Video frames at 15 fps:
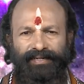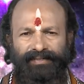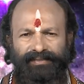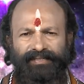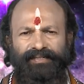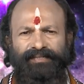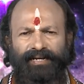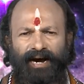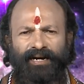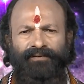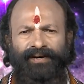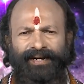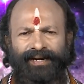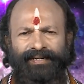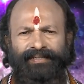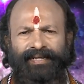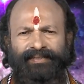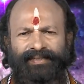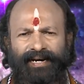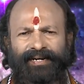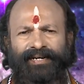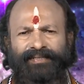இந்த நாள் வரை இருந்த
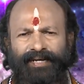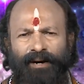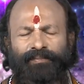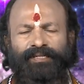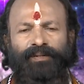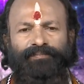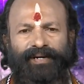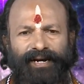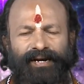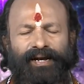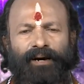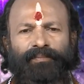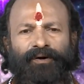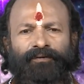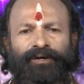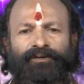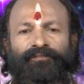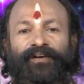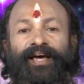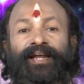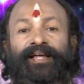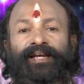தட தாமதம் எல்லாமே
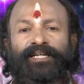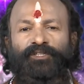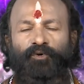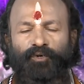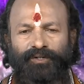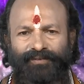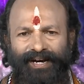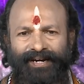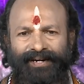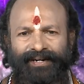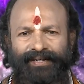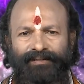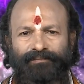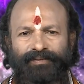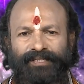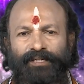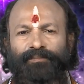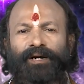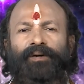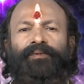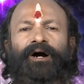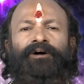ஒழியும் வேலை இல்லாதவங்களுக்கு வேலை கிடைக்கும்
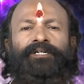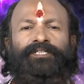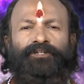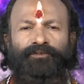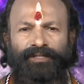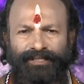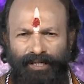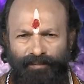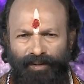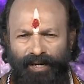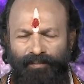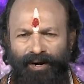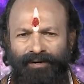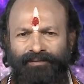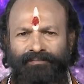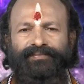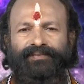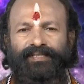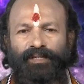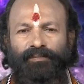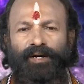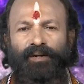திருமணமாகாதவங்களுக்கு திருமணமாகும்
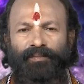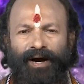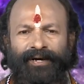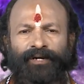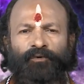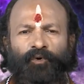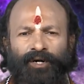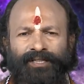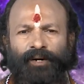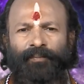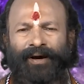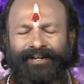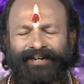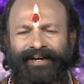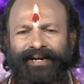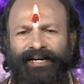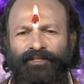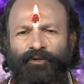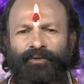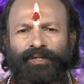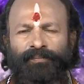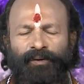திருமணமாகியும் குழந்தை பாக்கியம்
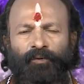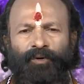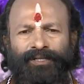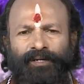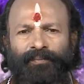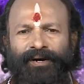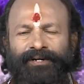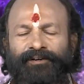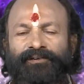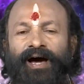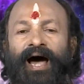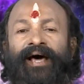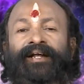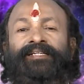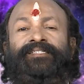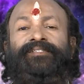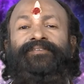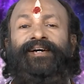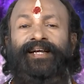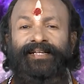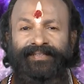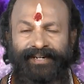இல்லாதவங்களுக்கு இப்போ குழந்தை பாக்கியம் அரசு
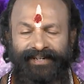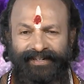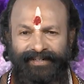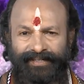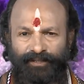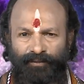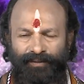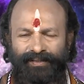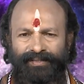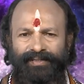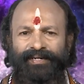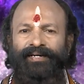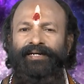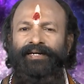வேலை தேடிட்டு இருந்தவங்களுக்கு